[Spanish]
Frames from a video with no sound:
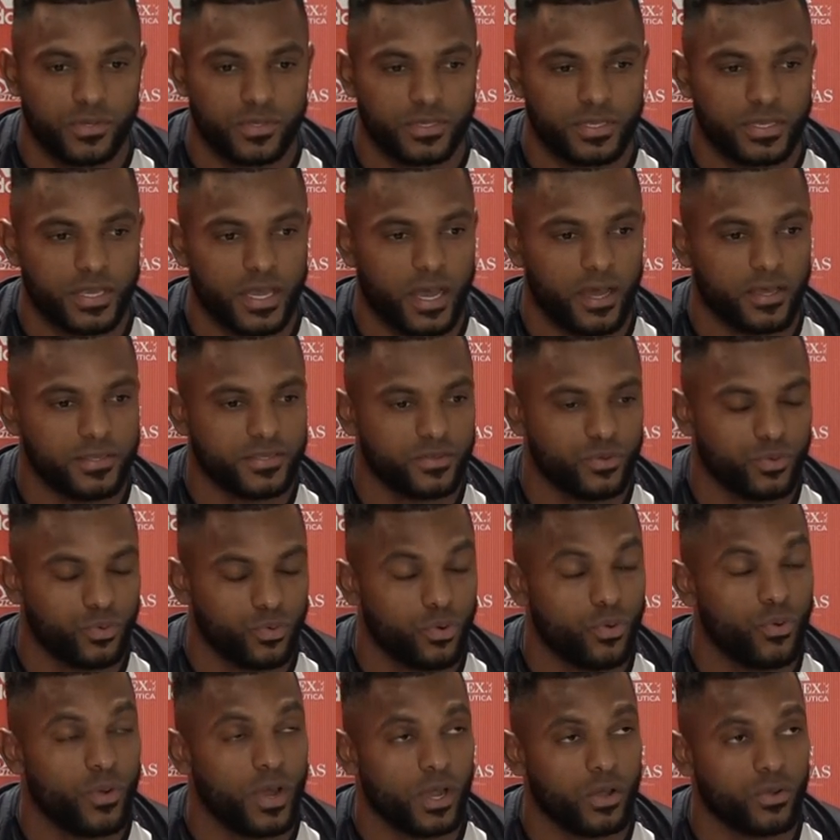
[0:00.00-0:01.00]
ya
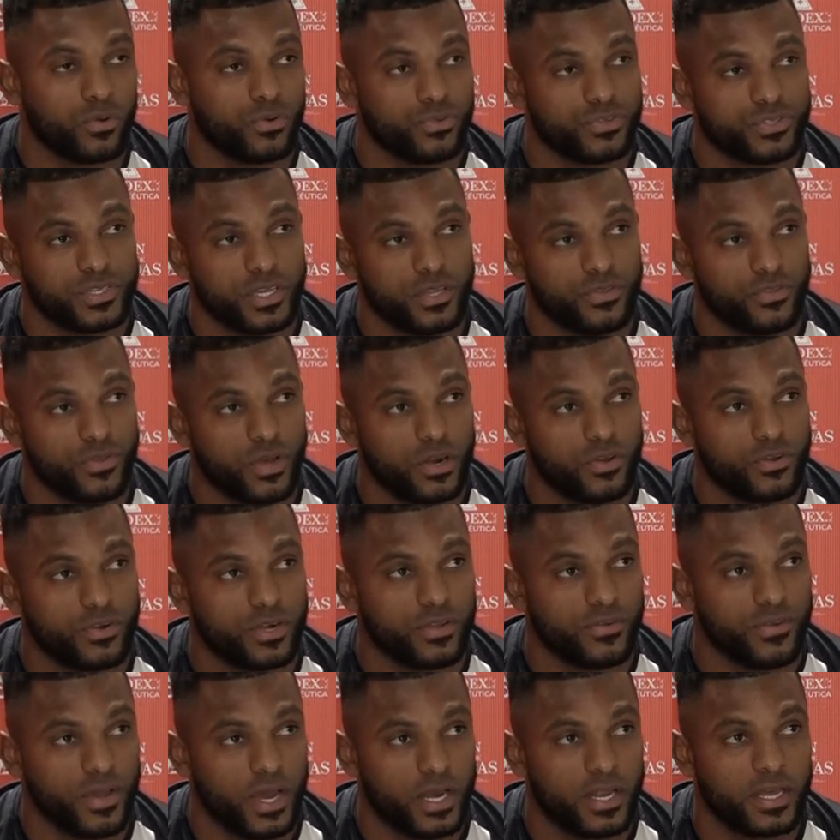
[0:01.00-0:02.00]
uno va conociendo a los
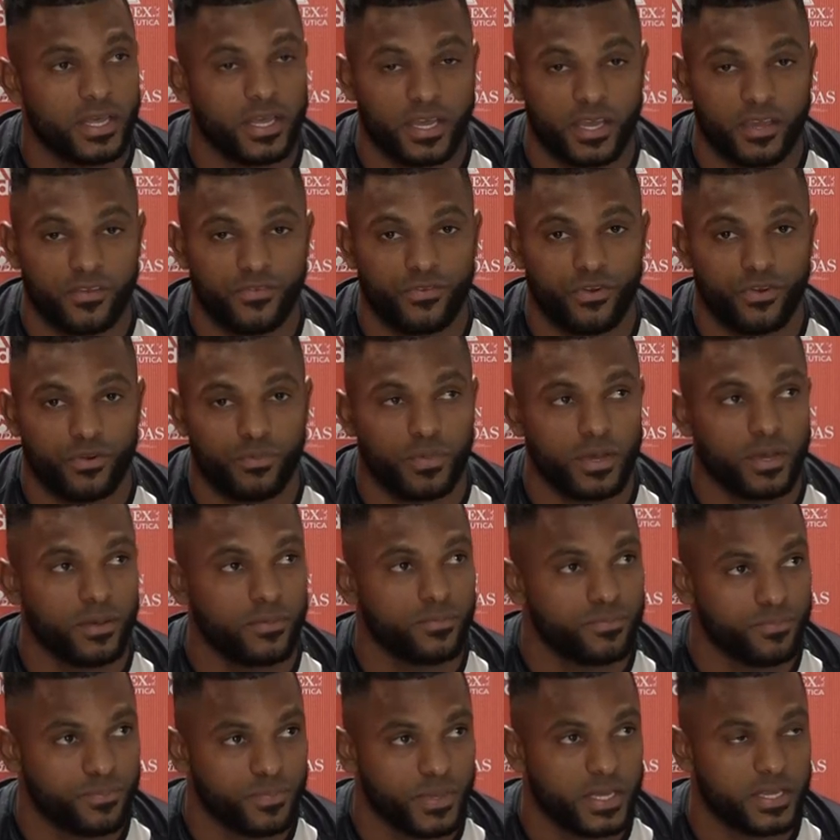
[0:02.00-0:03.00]
rivales, de qué
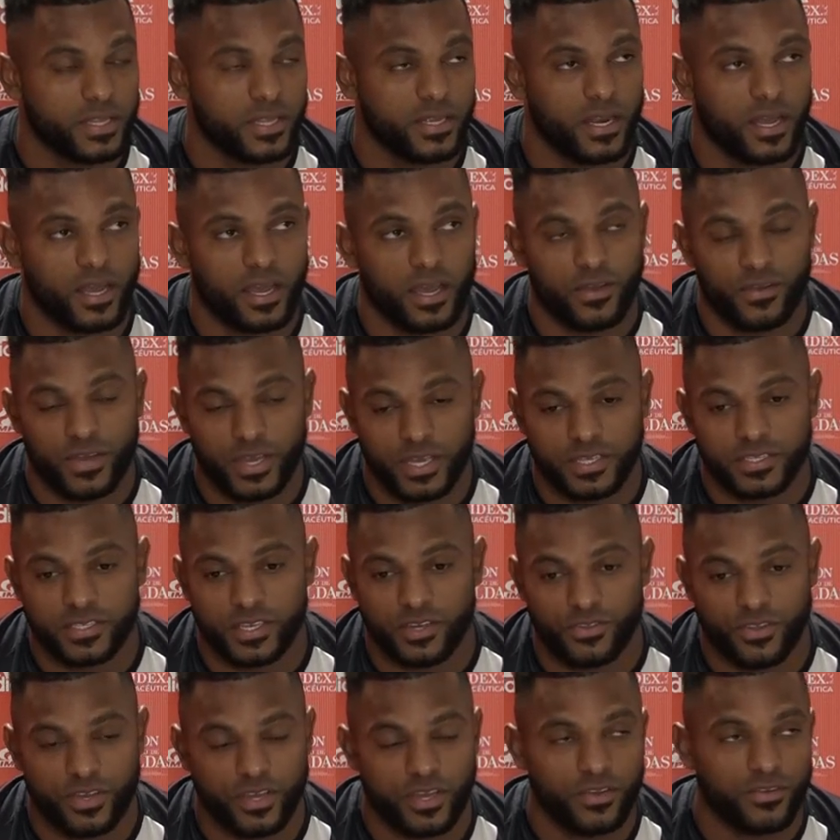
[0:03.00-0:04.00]
forma pierden la
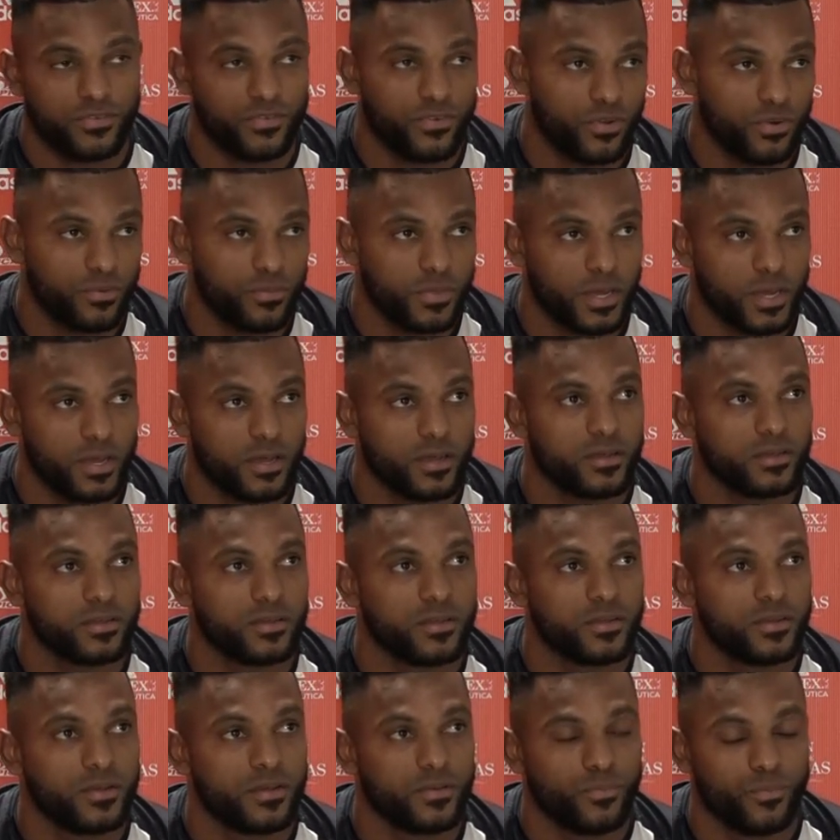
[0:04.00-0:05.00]
cabeza, de qué forma
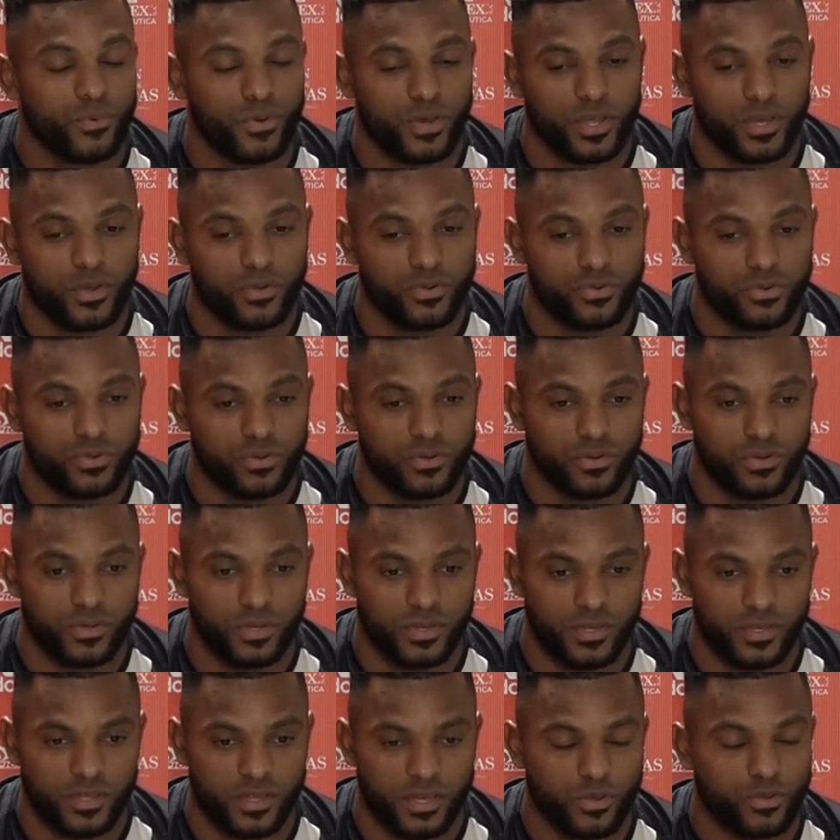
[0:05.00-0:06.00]
puede uno
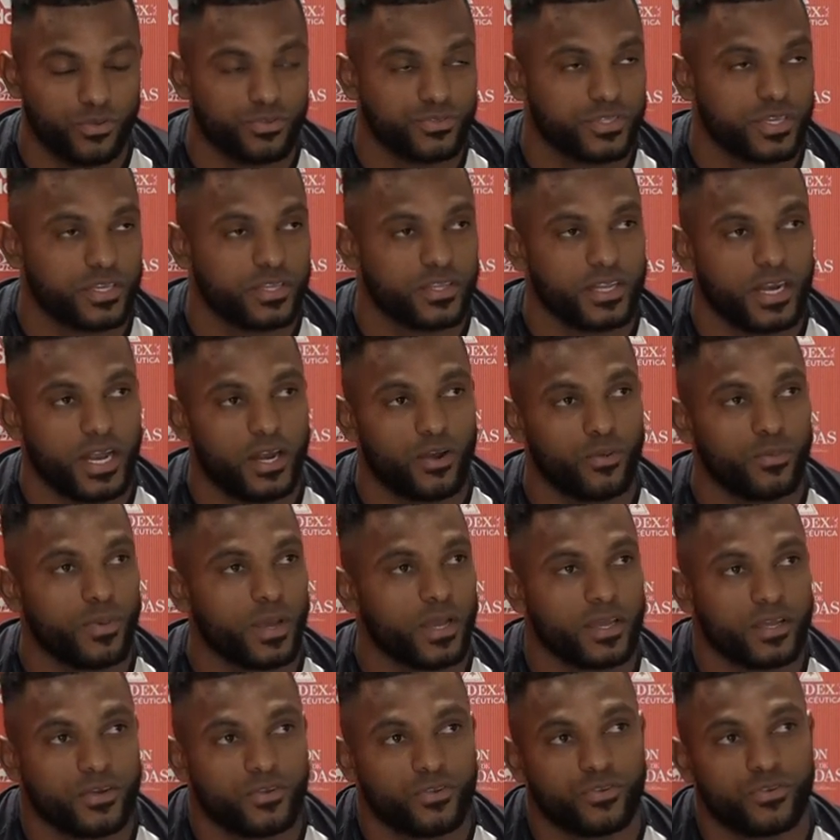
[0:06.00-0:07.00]
eh, desconcentrarlo
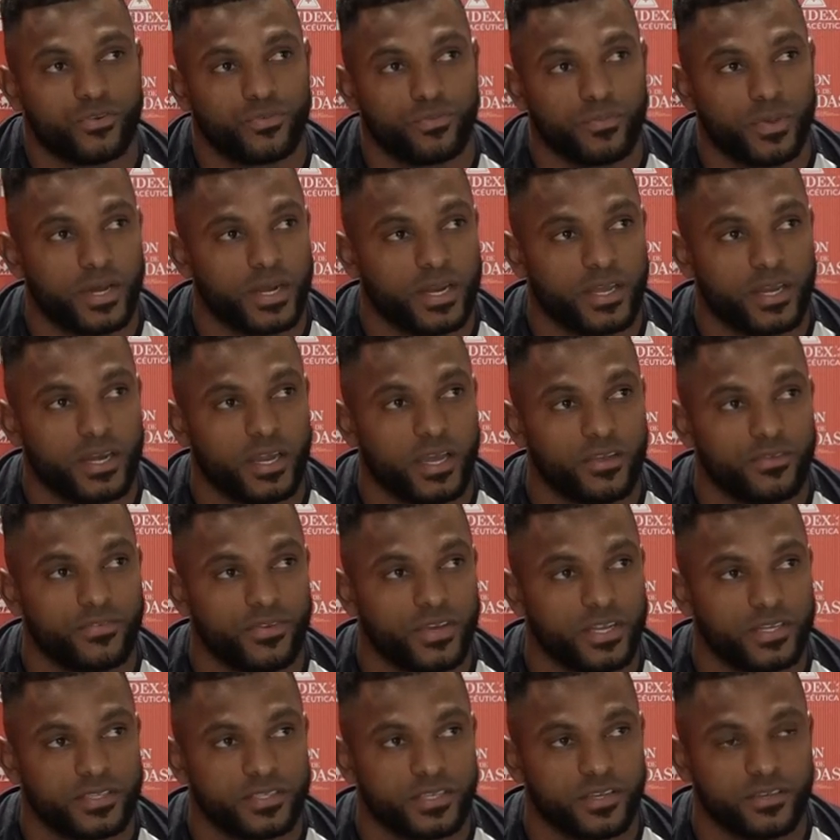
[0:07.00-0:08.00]
para que no nos marquen la
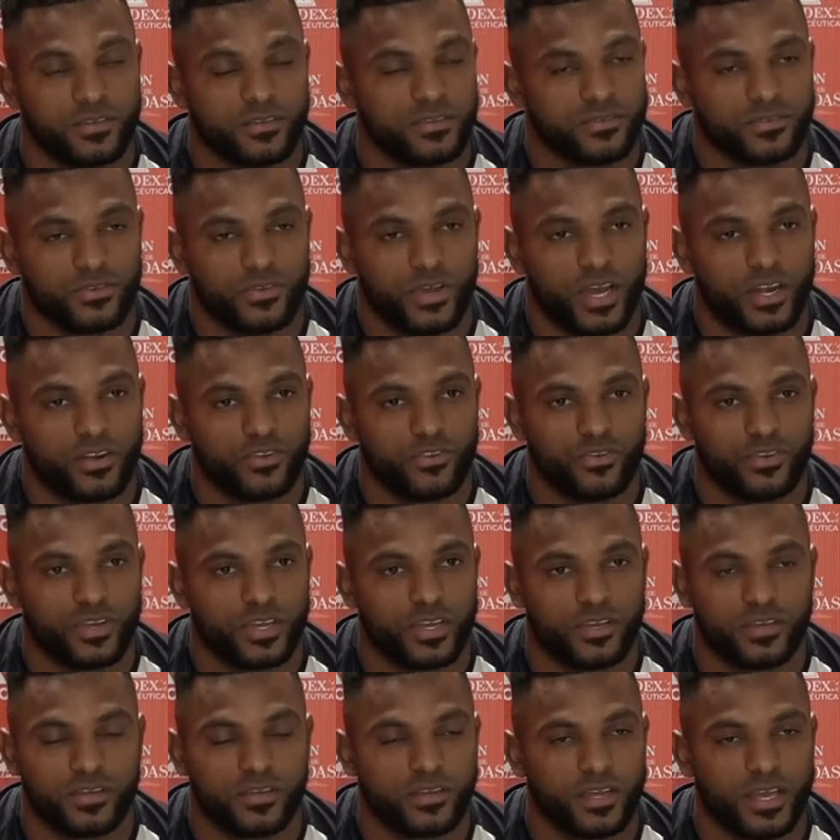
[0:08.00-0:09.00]
diferencia. Eso es algo
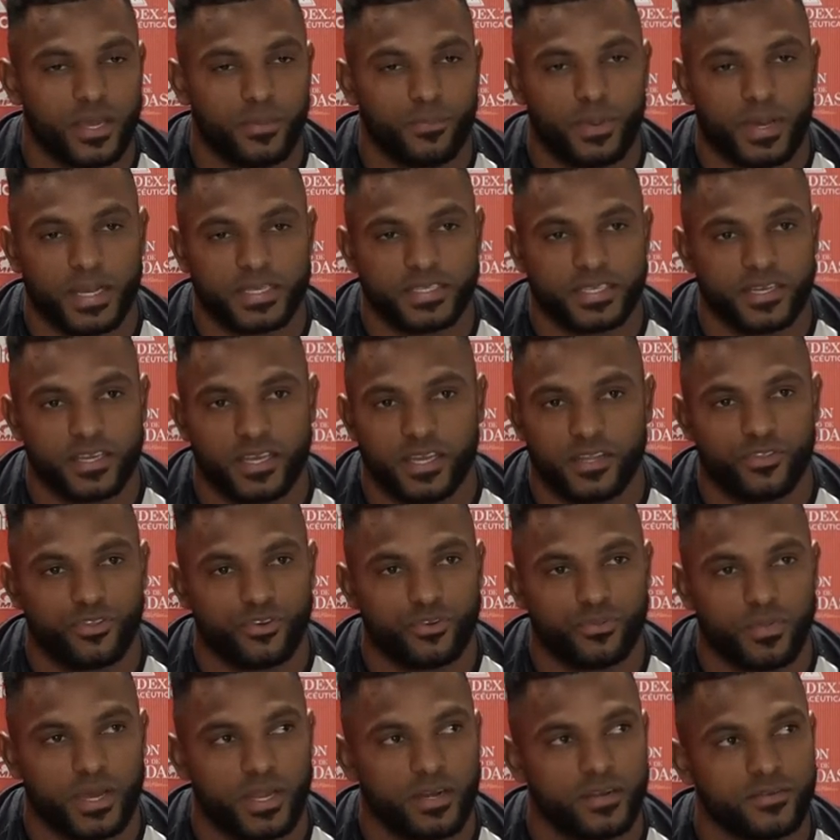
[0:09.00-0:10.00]
que, pasa y es
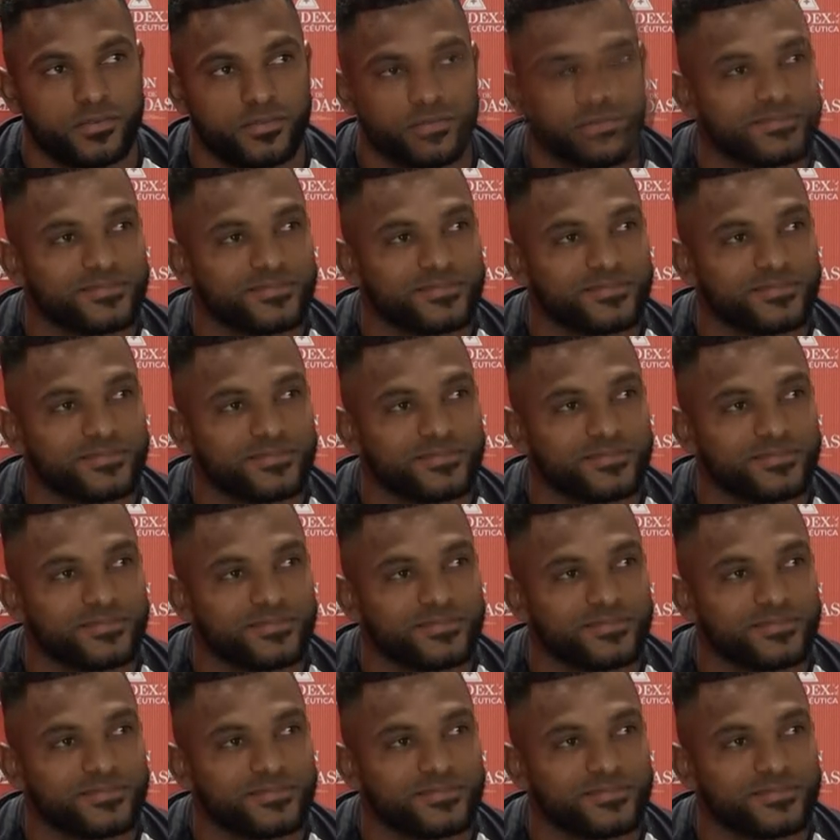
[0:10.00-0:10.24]
normal.